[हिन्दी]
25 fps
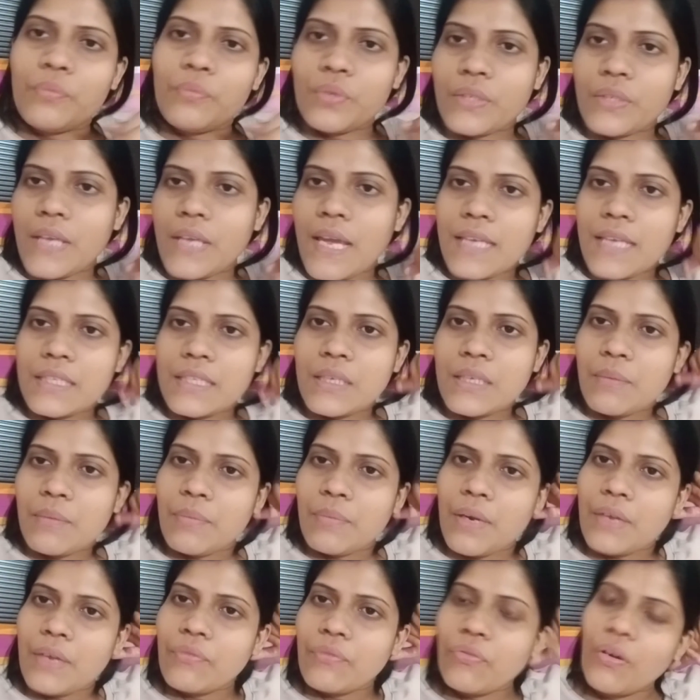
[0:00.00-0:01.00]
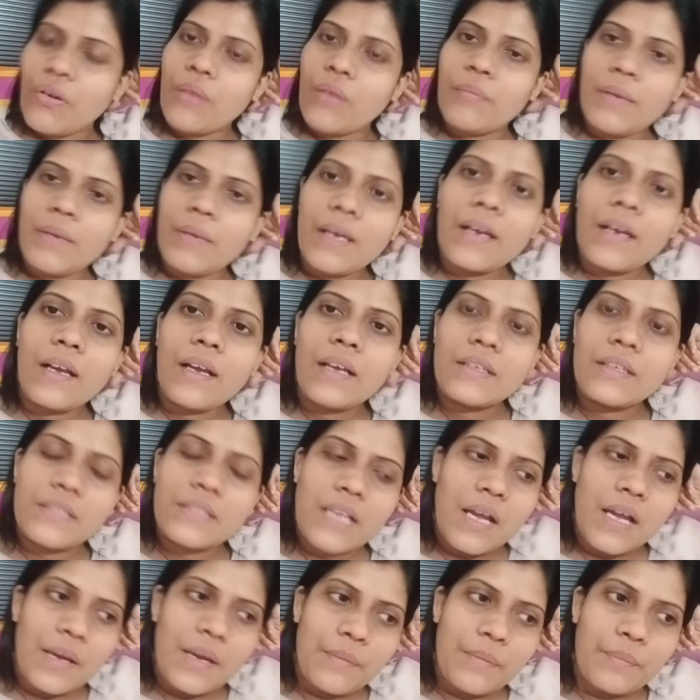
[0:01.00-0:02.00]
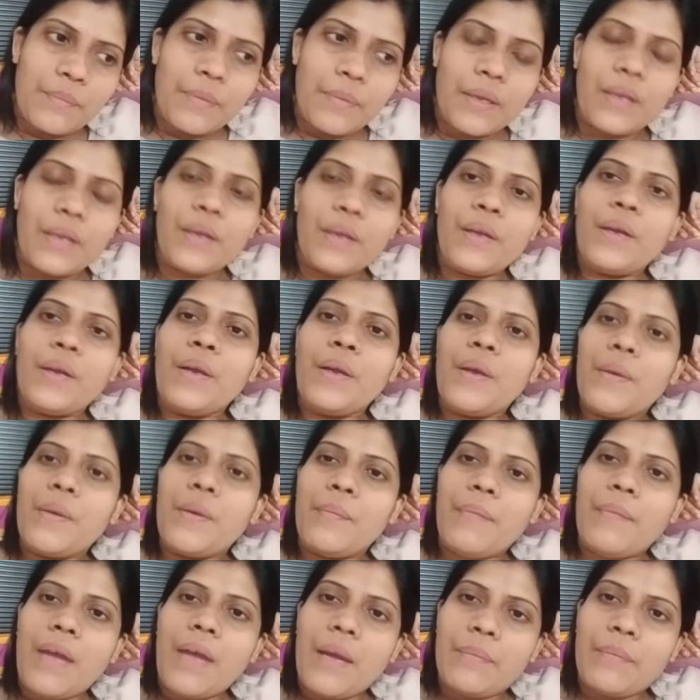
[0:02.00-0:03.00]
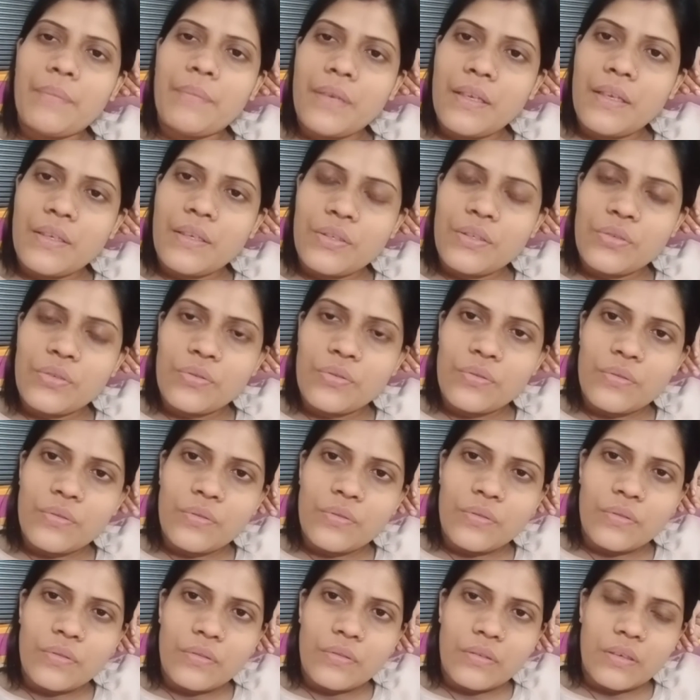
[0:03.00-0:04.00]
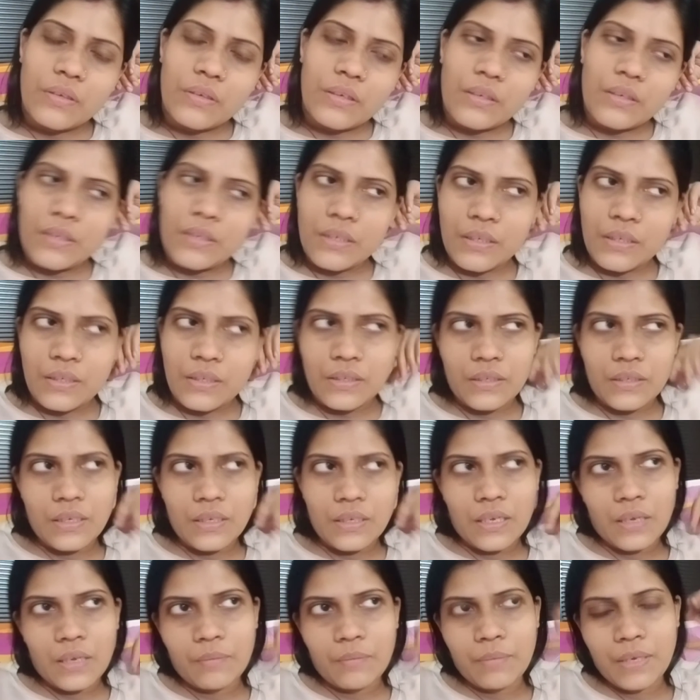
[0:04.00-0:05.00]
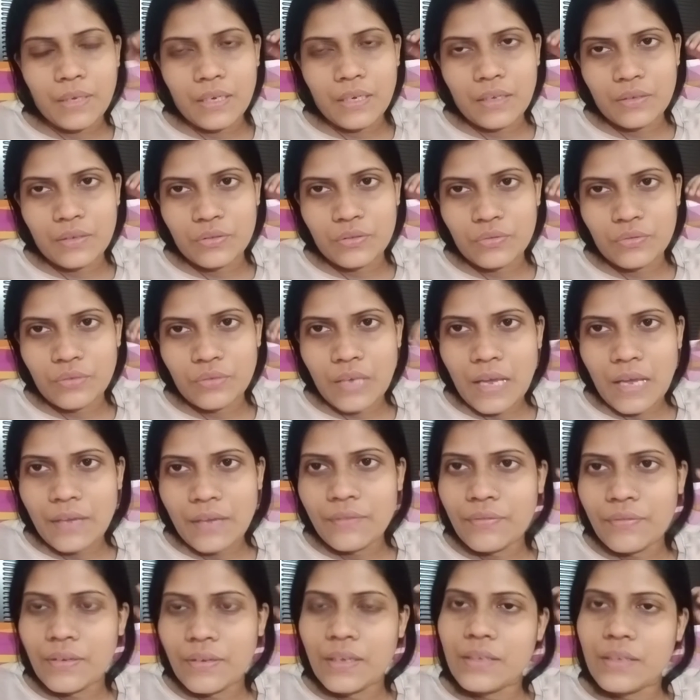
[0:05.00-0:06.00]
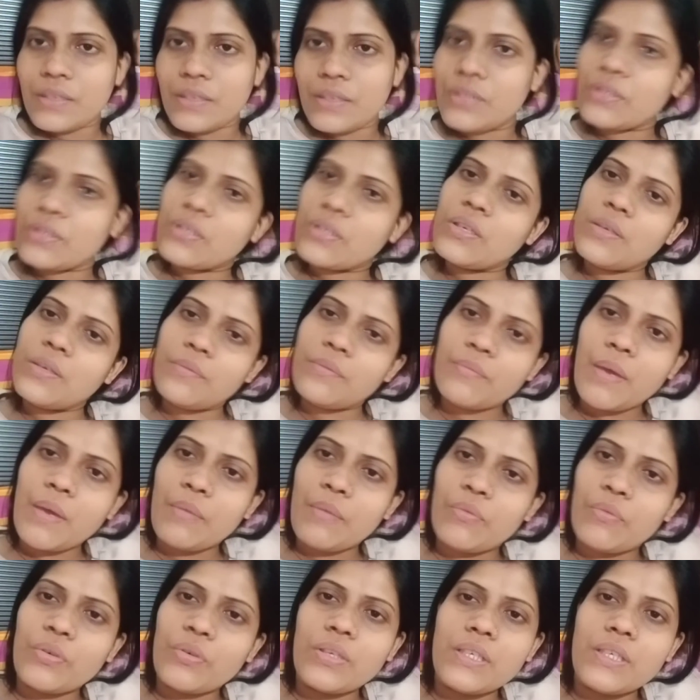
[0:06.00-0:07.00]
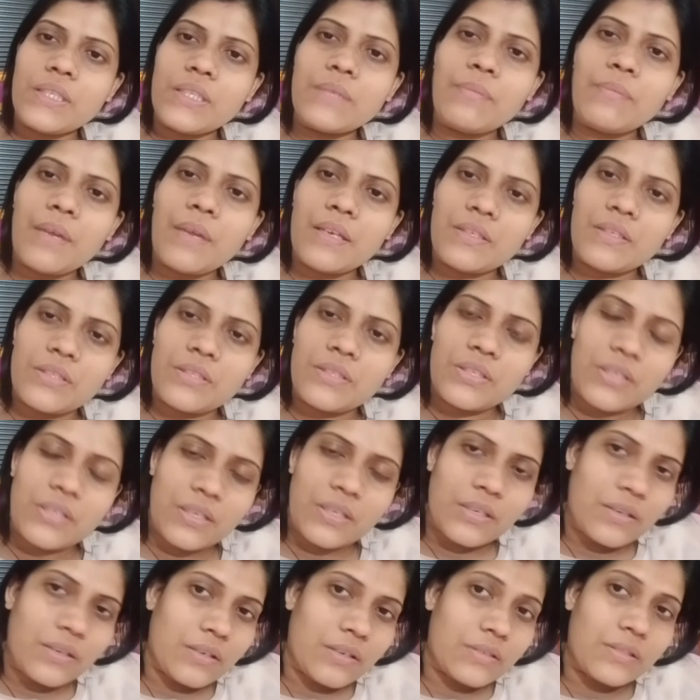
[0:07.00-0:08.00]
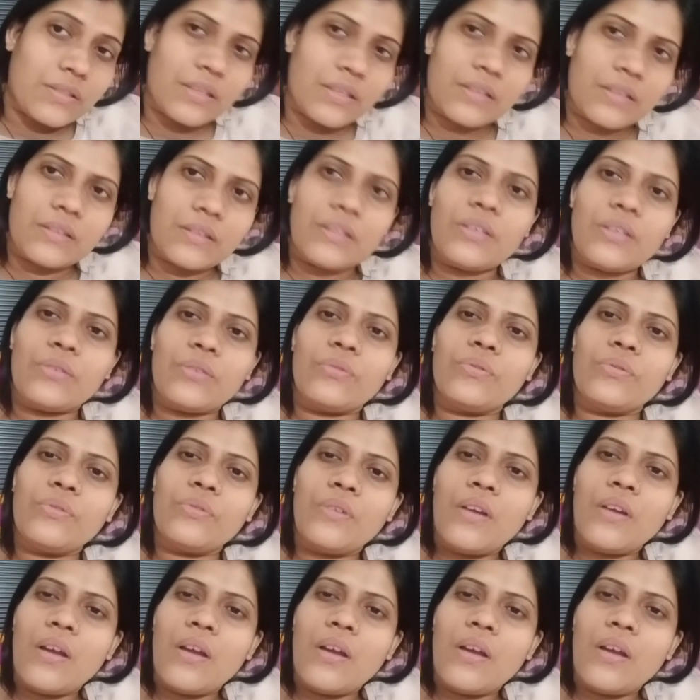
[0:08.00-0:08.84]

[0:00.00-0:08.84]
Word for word: मुझे ऐसा प्लेटफॉर्म लगा जहाँ पे मैं अपने जो ये मेरा जो लाइफ है इसकी मेमोरीज़ मैं शेयर कर सकती हूँ